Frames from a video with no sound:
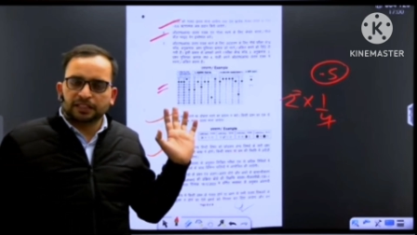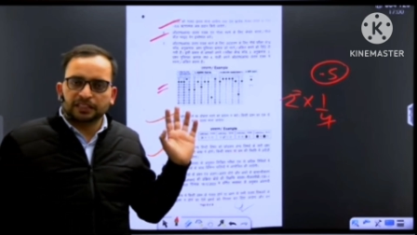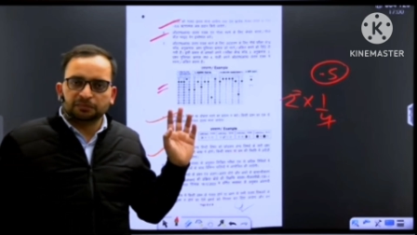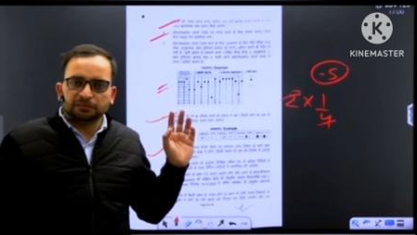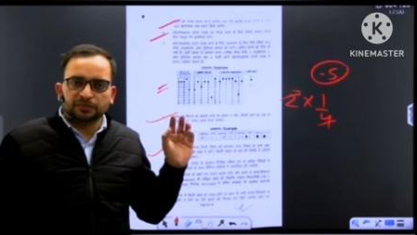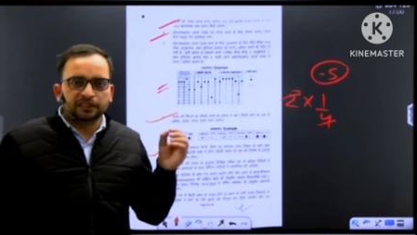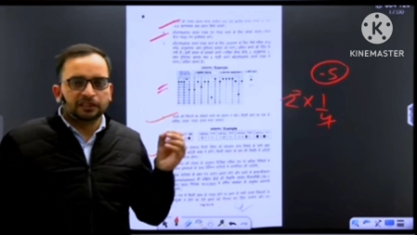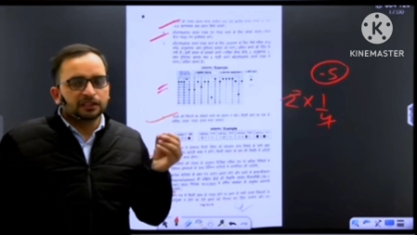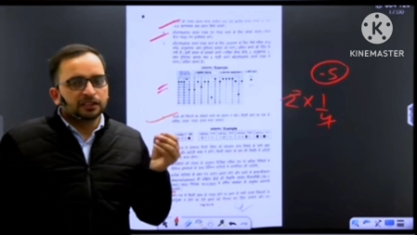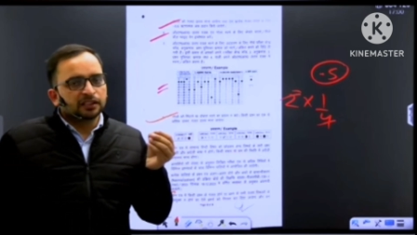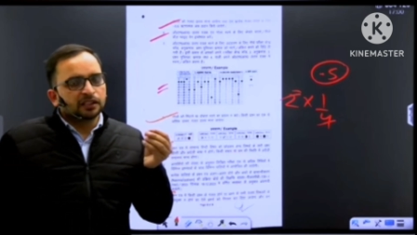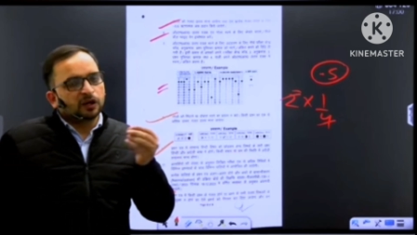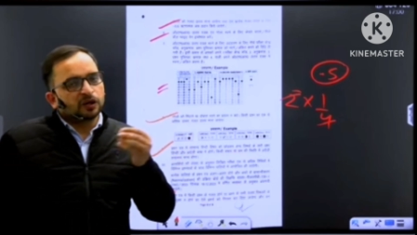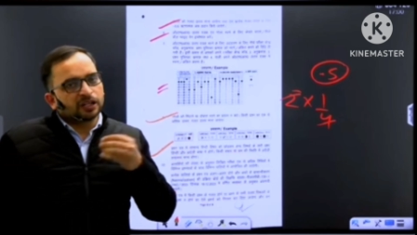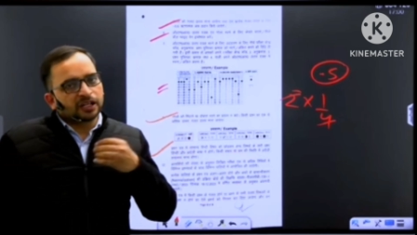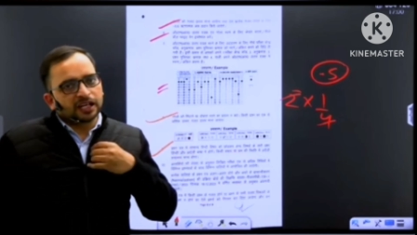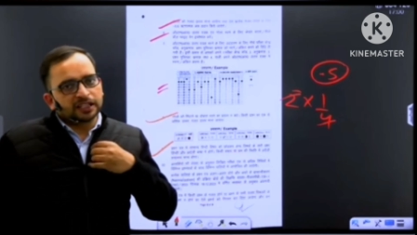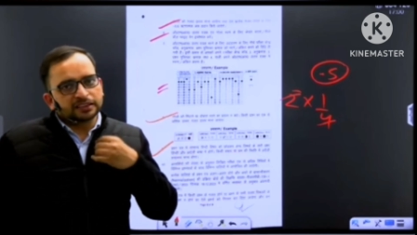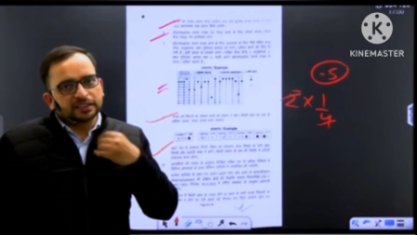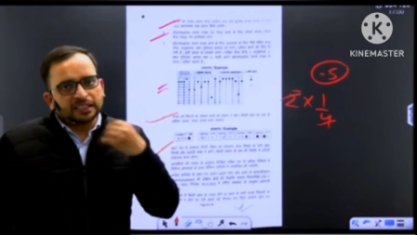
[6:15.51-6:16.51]
पानी में
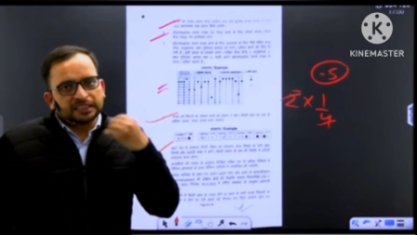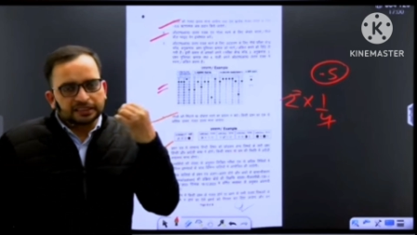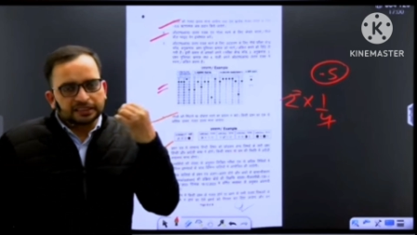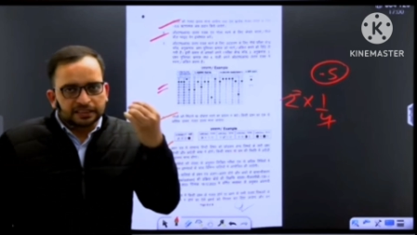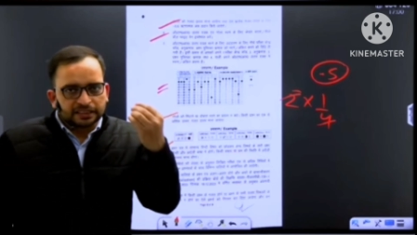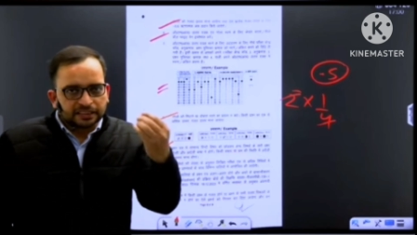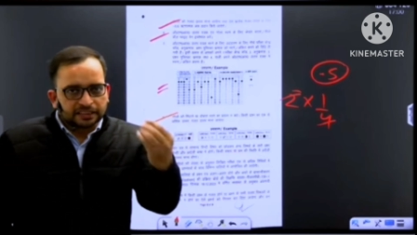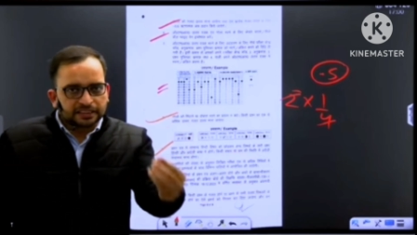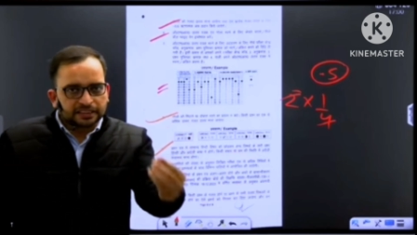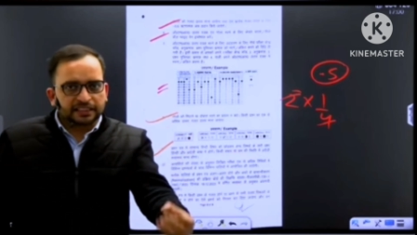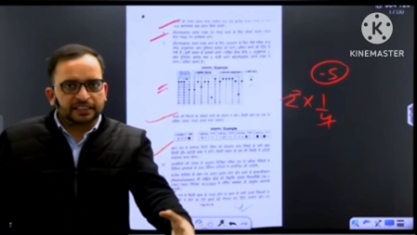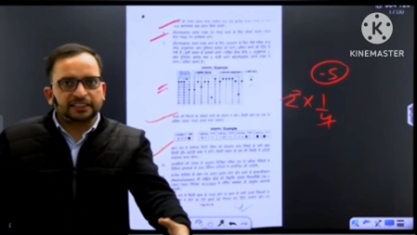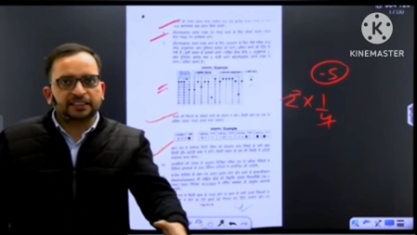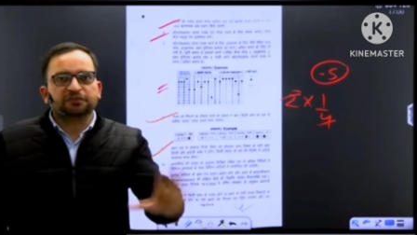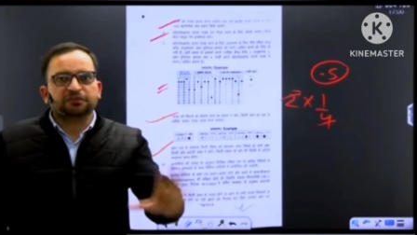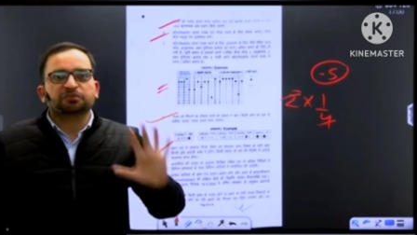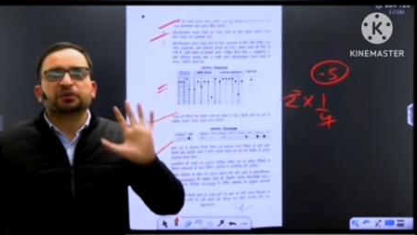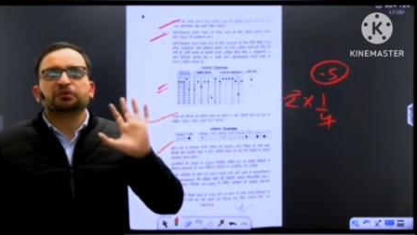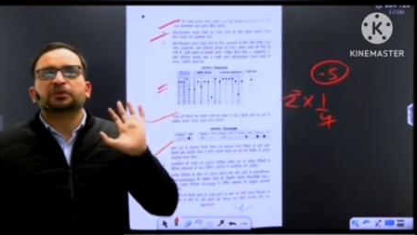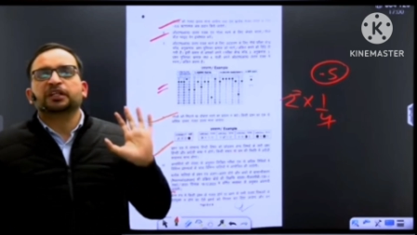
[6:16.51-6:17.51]
और आधा इसलिए कि
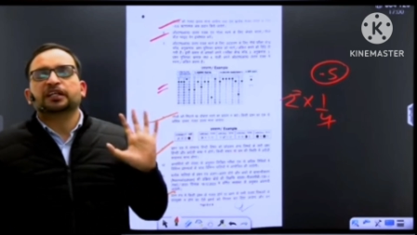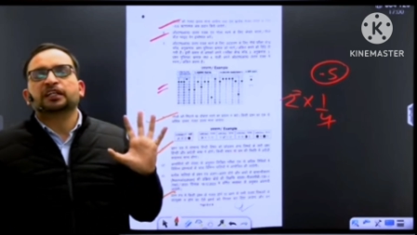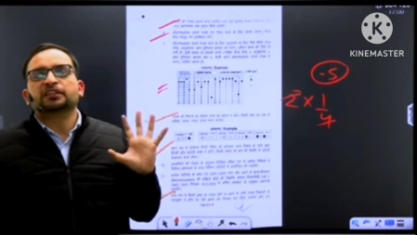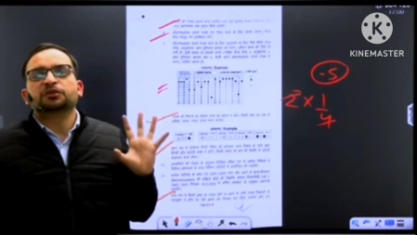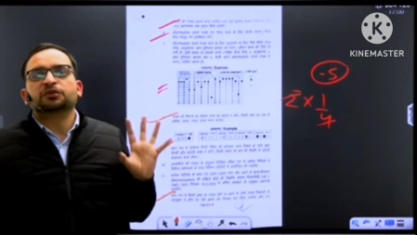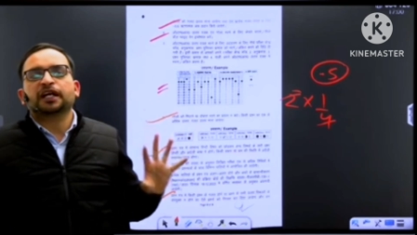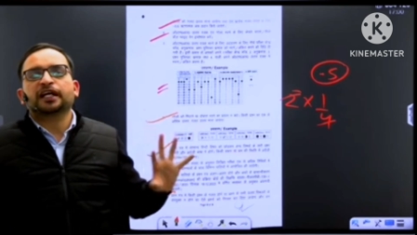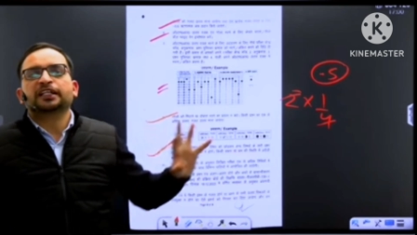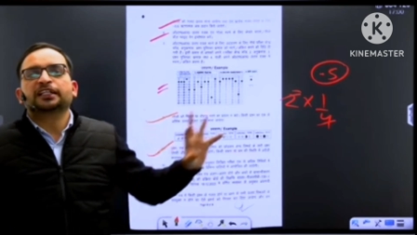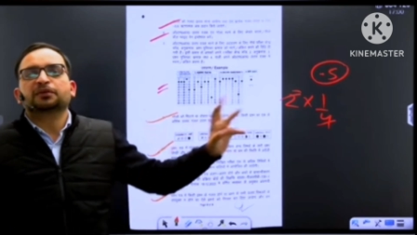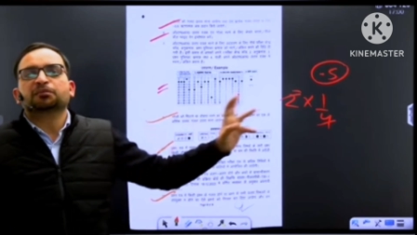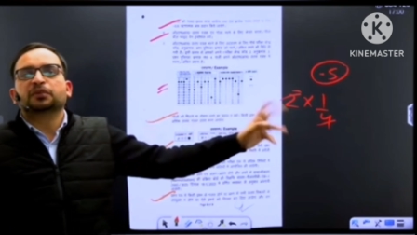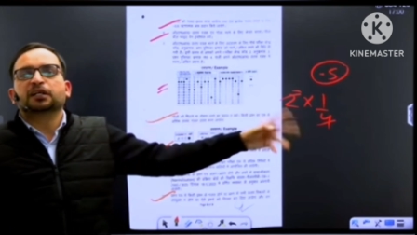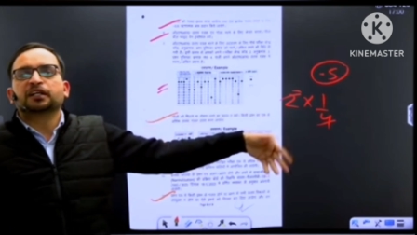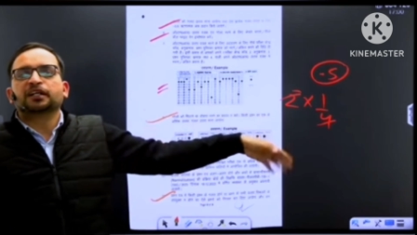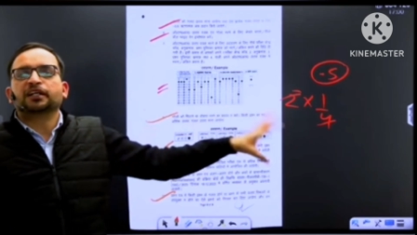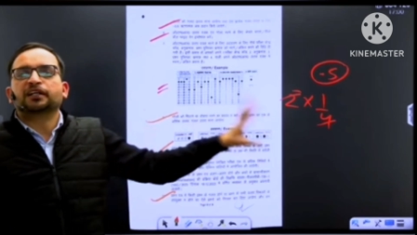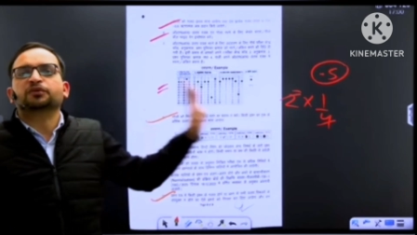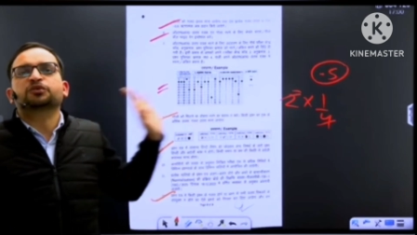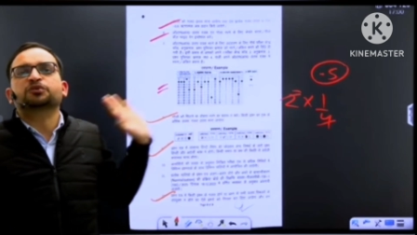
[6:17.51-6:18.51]
नेगेटिव में भी गया तो ढाई
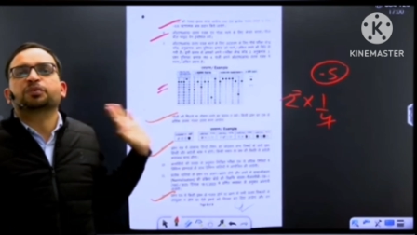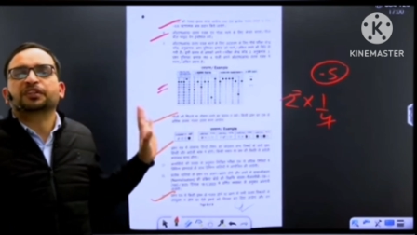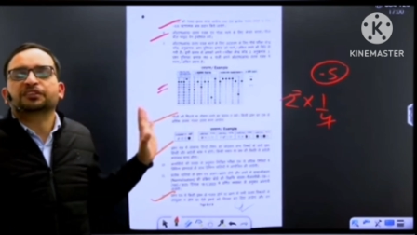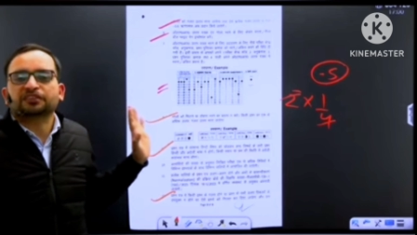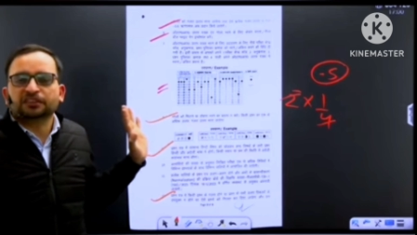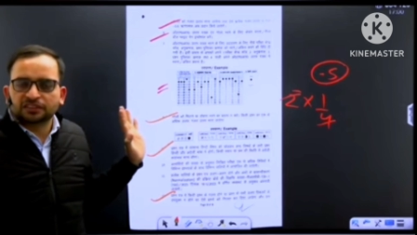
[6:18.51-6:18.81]
नंबर गया उस